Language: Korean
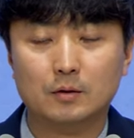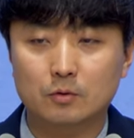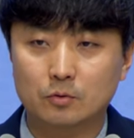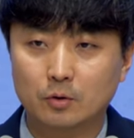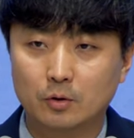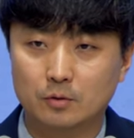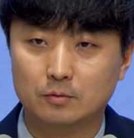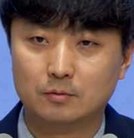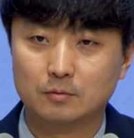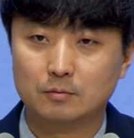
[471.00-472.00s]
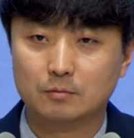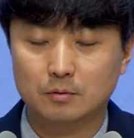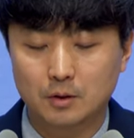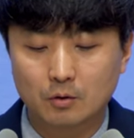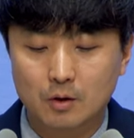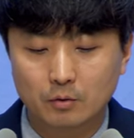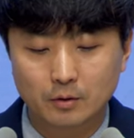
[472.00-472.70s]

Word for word: 거꾸로 기도하고